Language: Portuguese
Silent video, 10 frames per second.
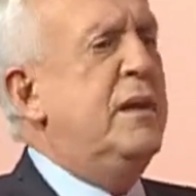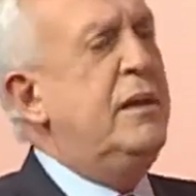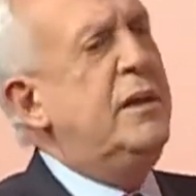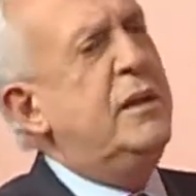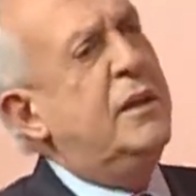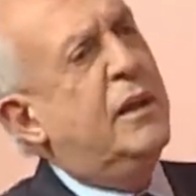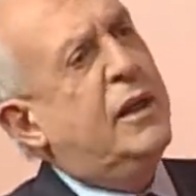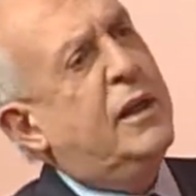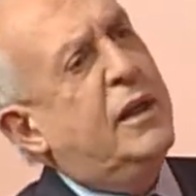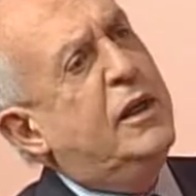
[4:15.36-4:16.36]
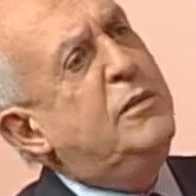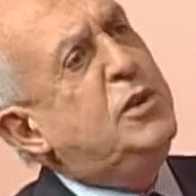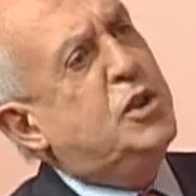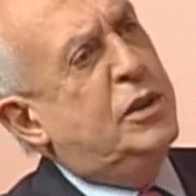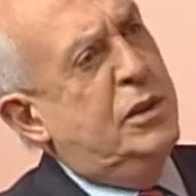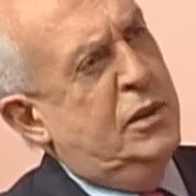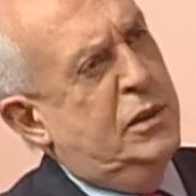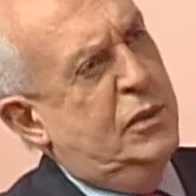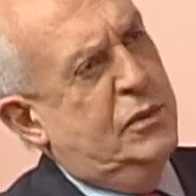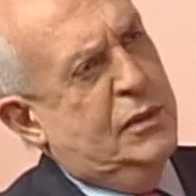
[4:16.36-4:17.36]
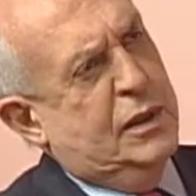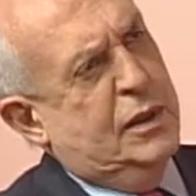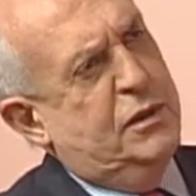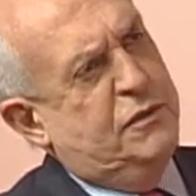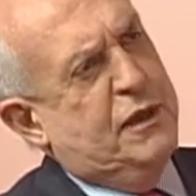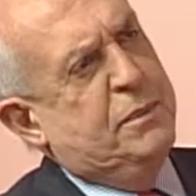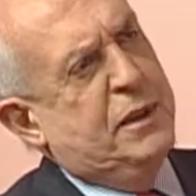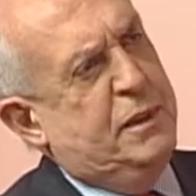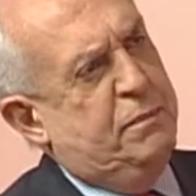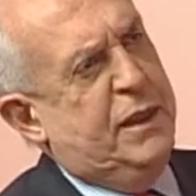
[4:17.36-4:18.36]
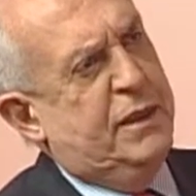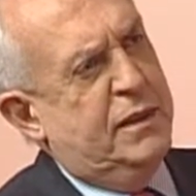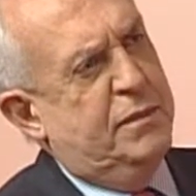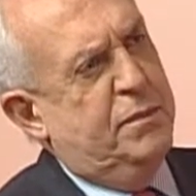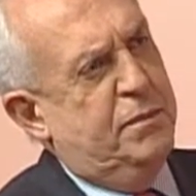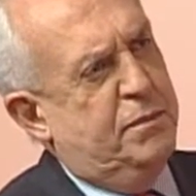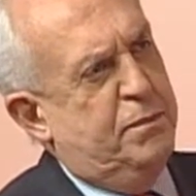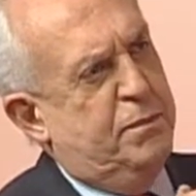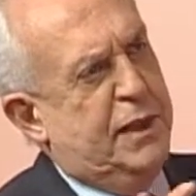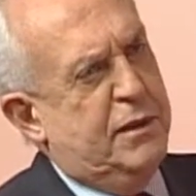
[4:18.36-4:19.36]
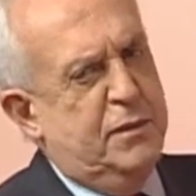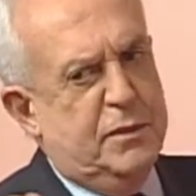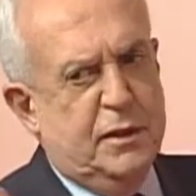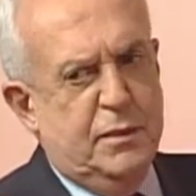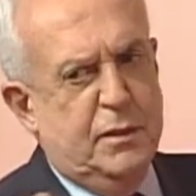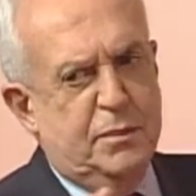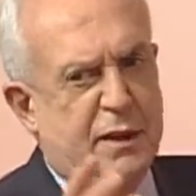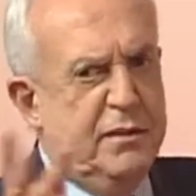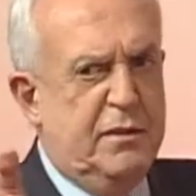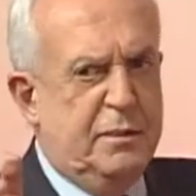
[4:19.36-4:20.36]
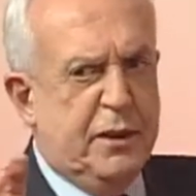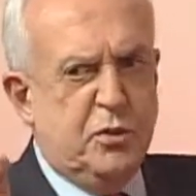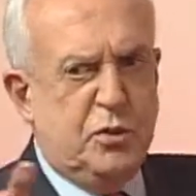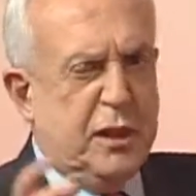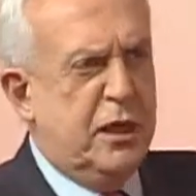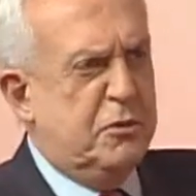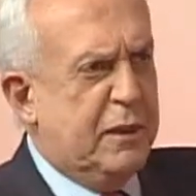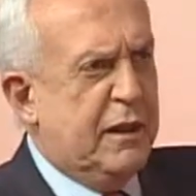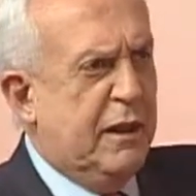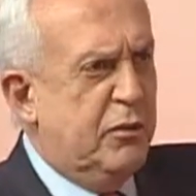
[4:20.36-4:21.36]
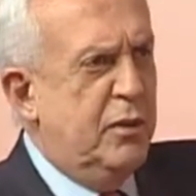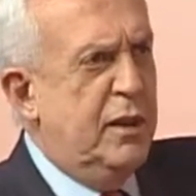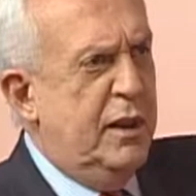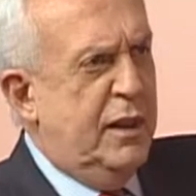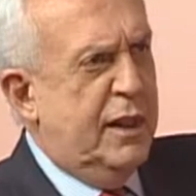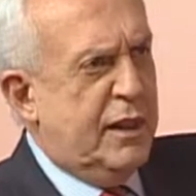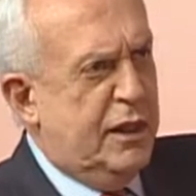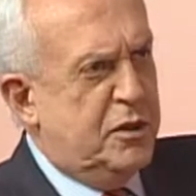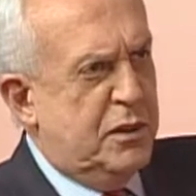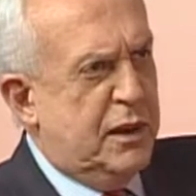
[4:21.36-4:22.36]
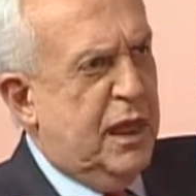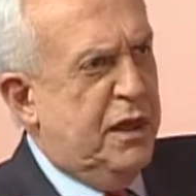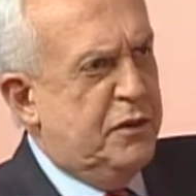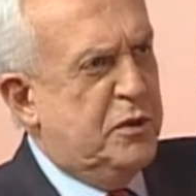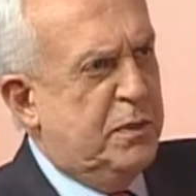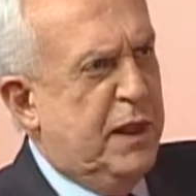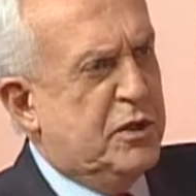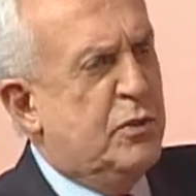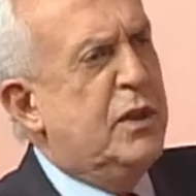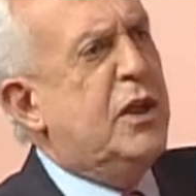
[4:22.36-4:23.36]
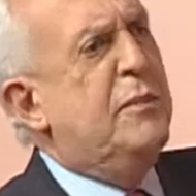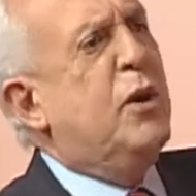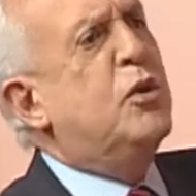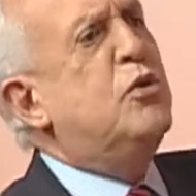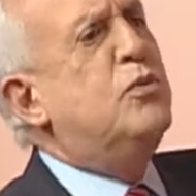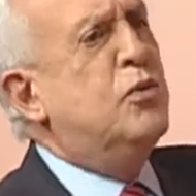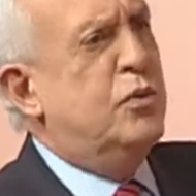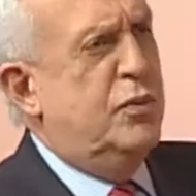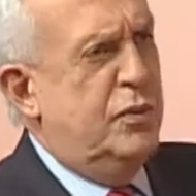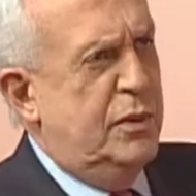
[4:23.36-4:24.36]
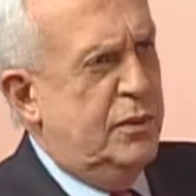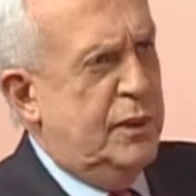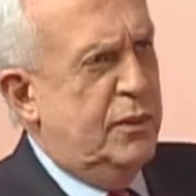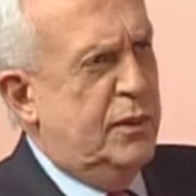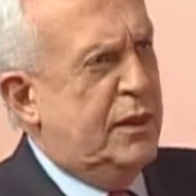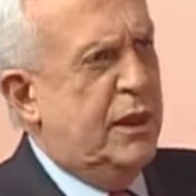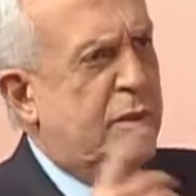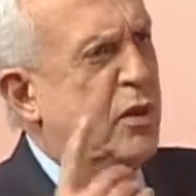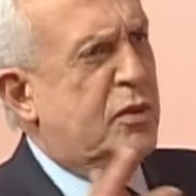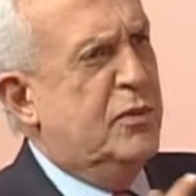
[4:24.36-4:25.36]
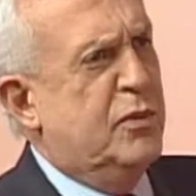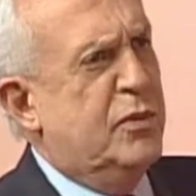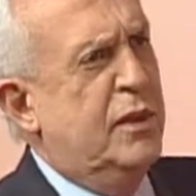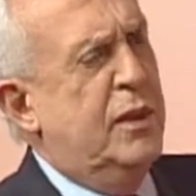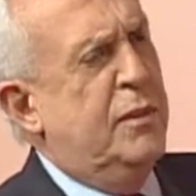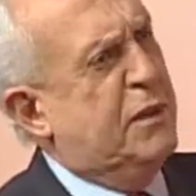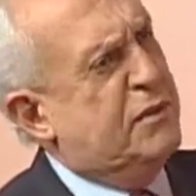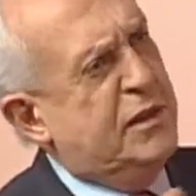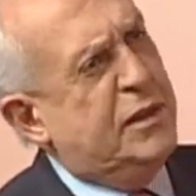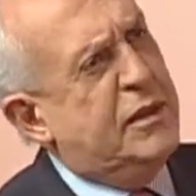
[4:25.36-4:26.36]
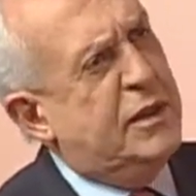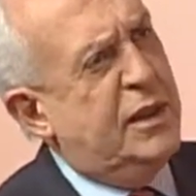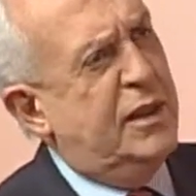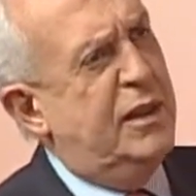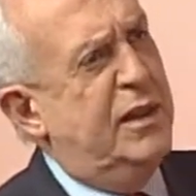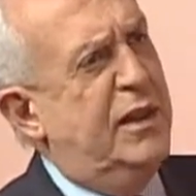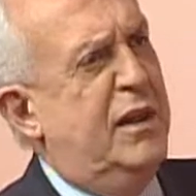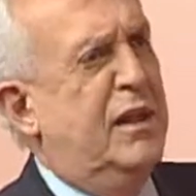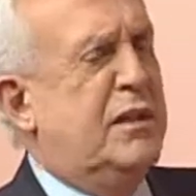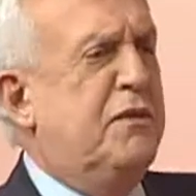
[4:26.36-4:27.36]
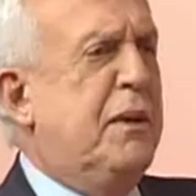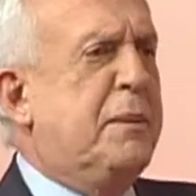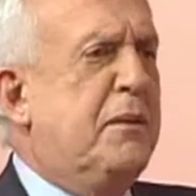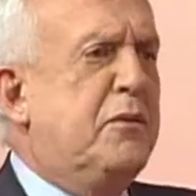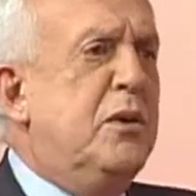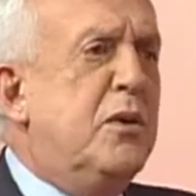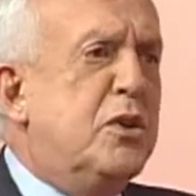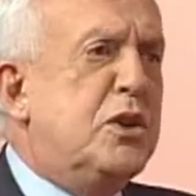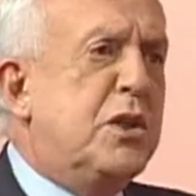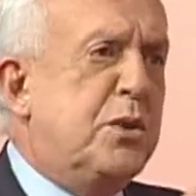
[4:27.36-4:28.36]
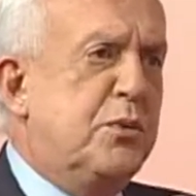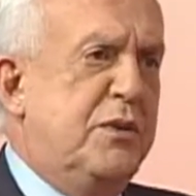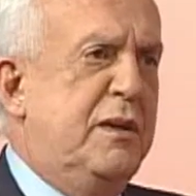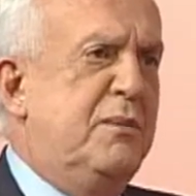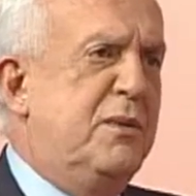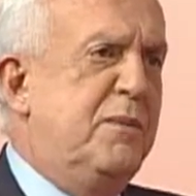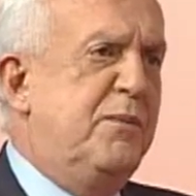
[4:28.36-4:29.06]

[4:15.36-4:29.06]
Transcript: e a, a MG, uma grande fábrica de PET, PET eh, para dizer para os telespectadores, aquelas garrafas plásticas, uma das maiores do mundo. Né? Uma das maiores do mundo. Para você ter ideia, essa fábrica foi nós que trouxemos